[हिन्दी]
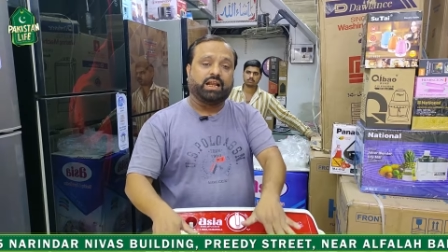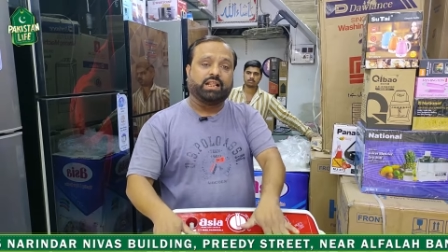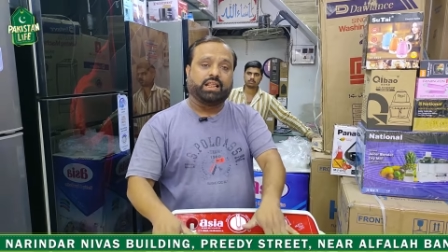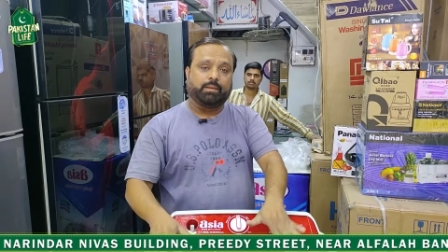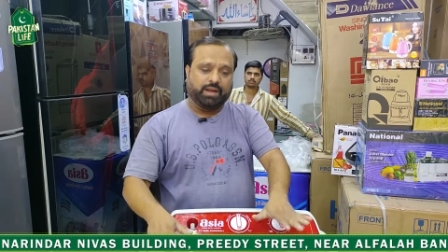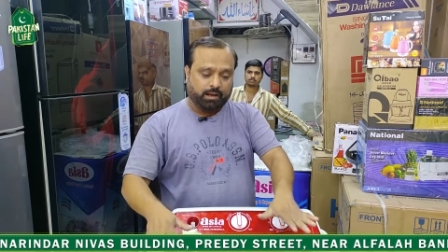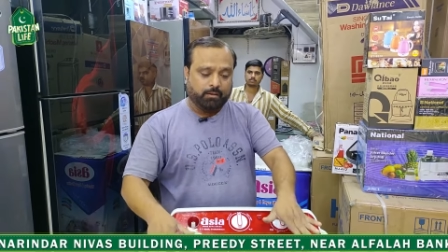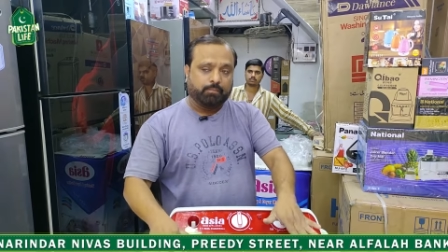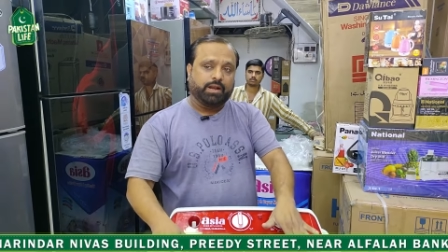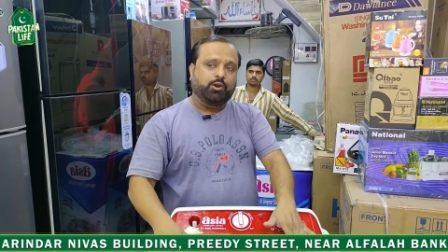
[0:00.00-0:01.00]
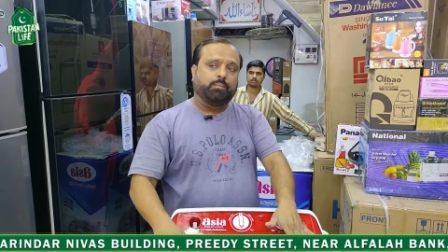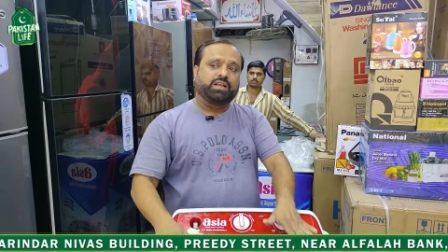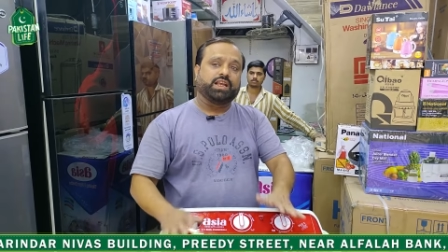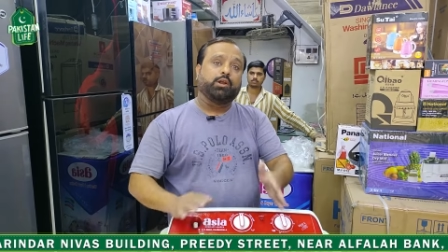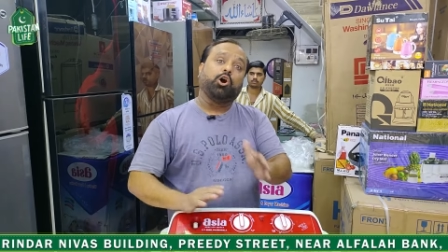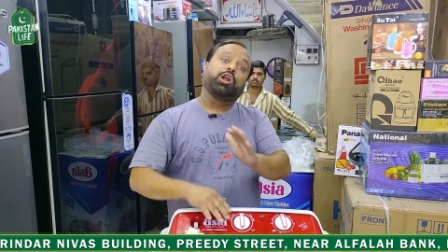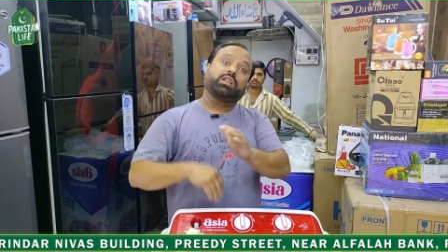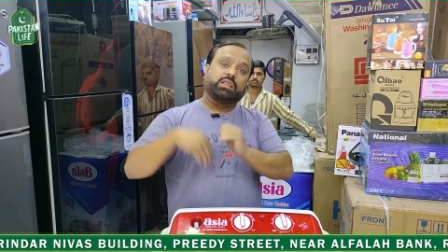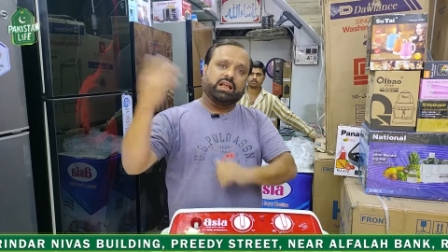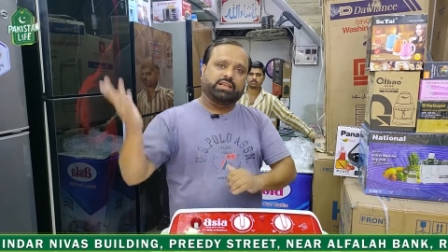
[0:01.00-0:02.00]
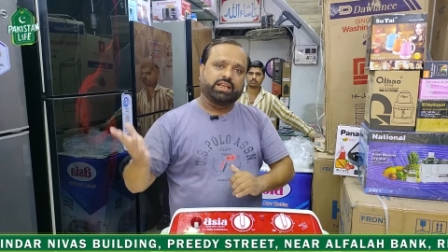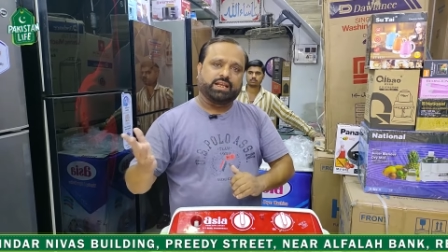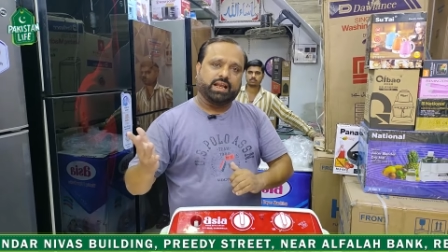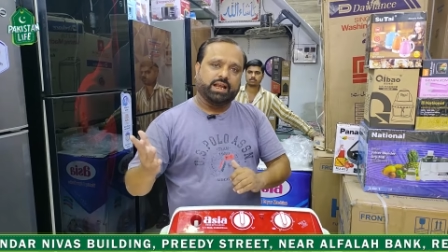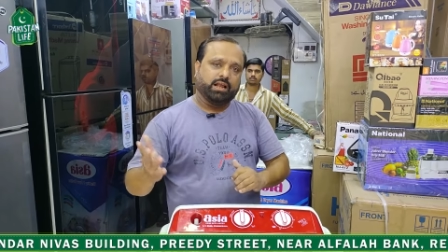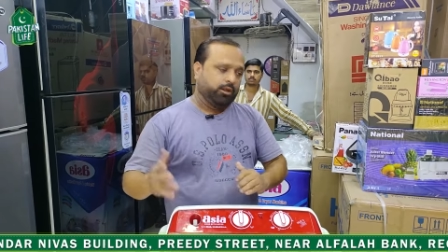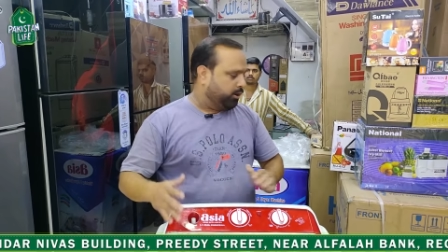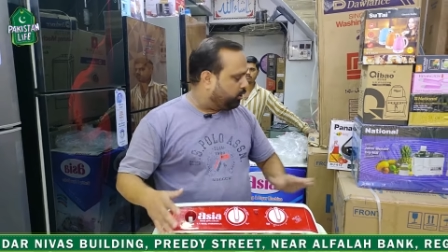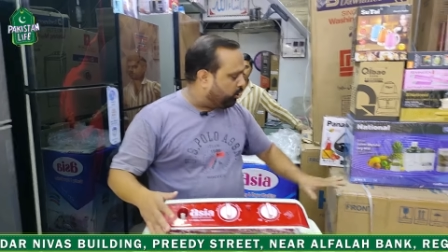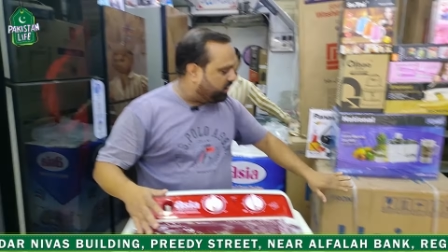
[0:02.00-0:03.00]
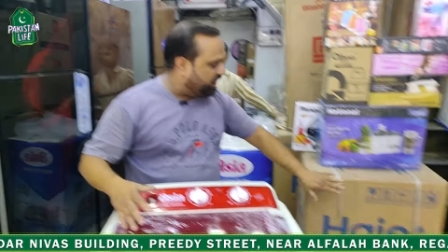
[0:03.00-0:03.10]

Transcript: चालीस हजार में मेरे को मशीन और इससे अच्छी चाहिए हाँ। तो